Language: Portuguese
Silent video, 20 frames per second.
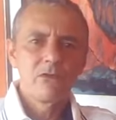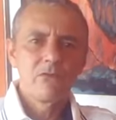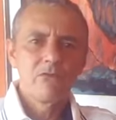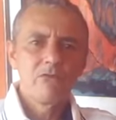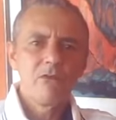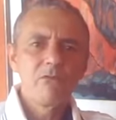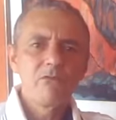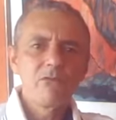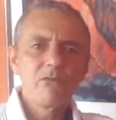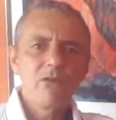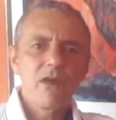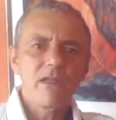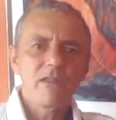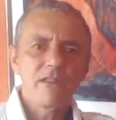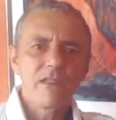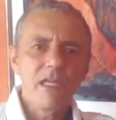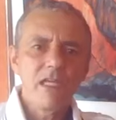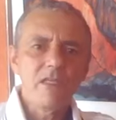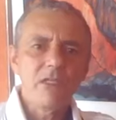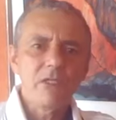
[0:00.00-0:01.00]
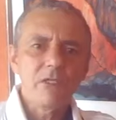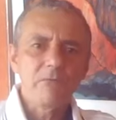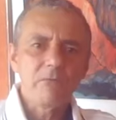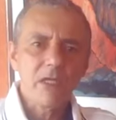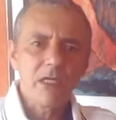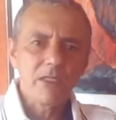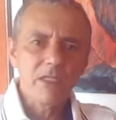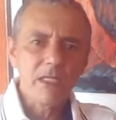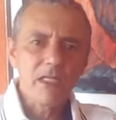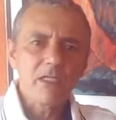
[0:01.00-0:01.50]
Vamos fazer deste
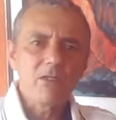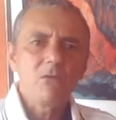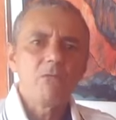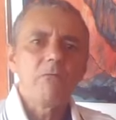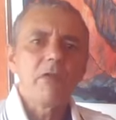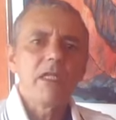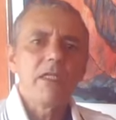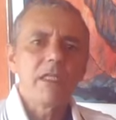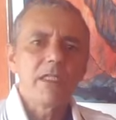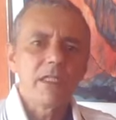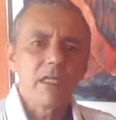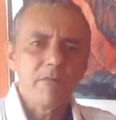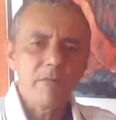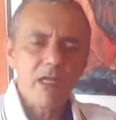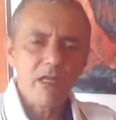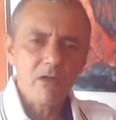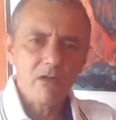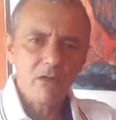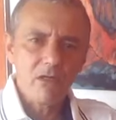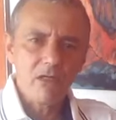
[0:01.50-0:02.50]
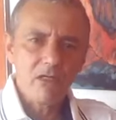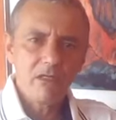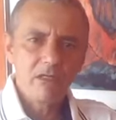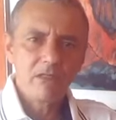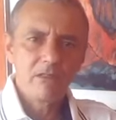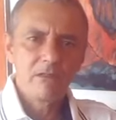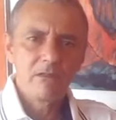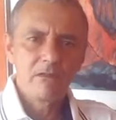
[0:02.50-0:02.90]
planeta um planeta melhor.